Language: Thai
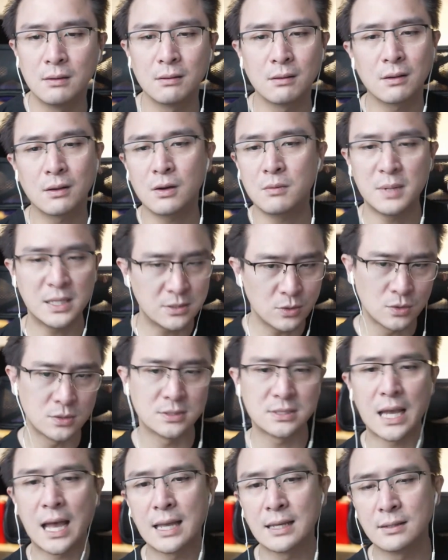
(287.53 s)
ก็ไม่สน
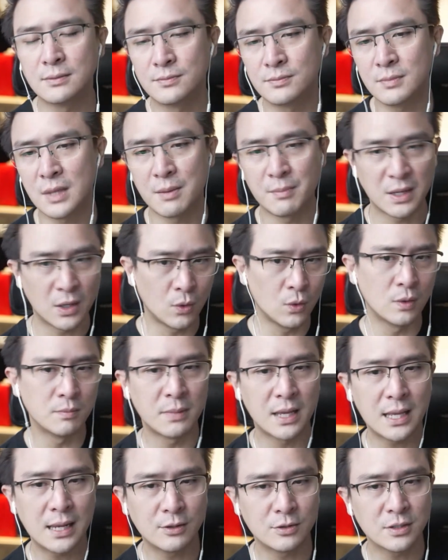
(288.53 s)
ใจเนี่ยมันโอน
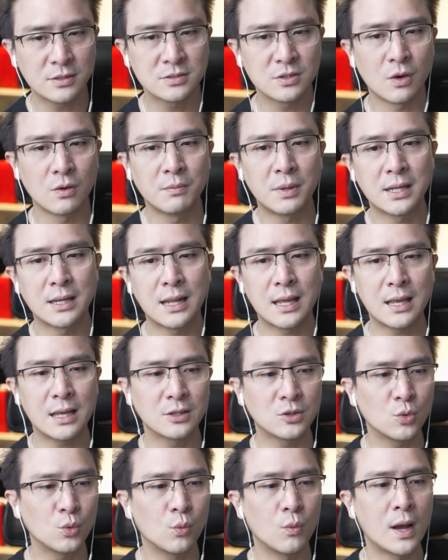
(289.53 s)
มาให้เราตั้ง
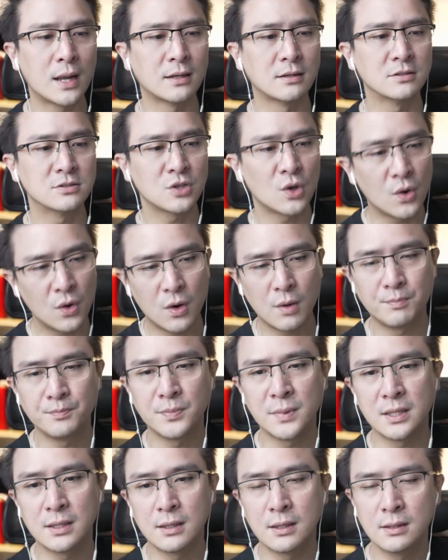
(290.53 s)
2,500ทุกวันชอบ
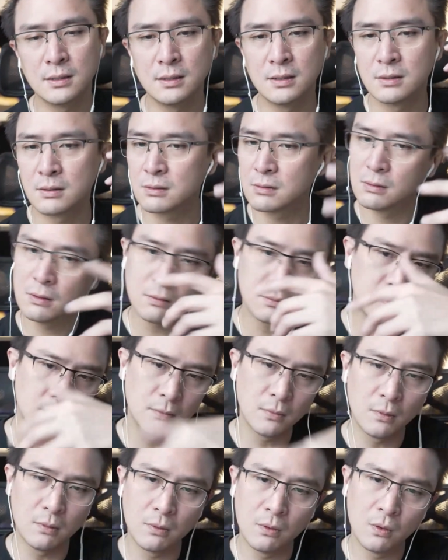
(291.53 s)
นะก็
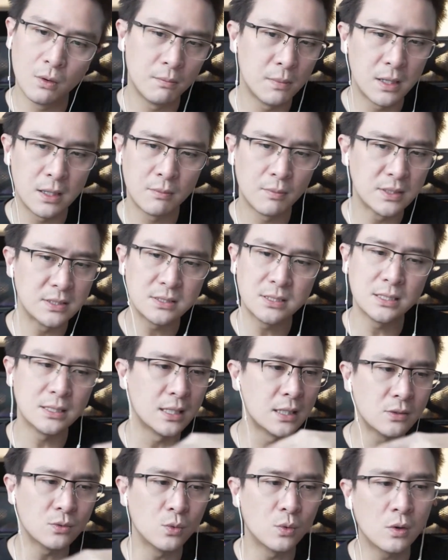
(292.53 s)
โอนไปเลยบัญชี
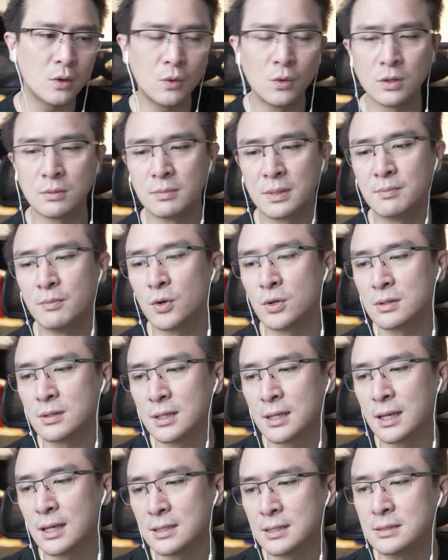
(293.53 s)
ไหนกูก็โอนไปหมด
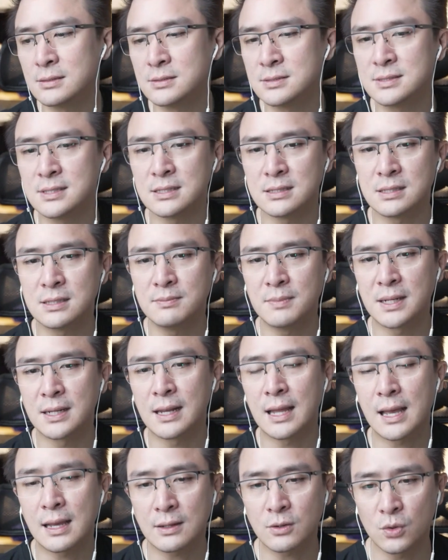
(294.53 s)
นะอันนี้คือสิ่งที่มัน
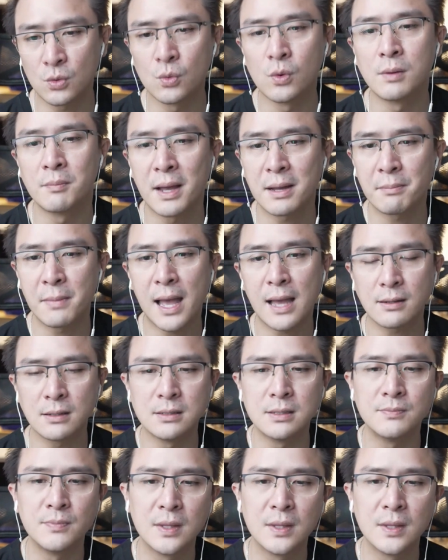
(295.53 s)
น่ากลัวมากๆเลย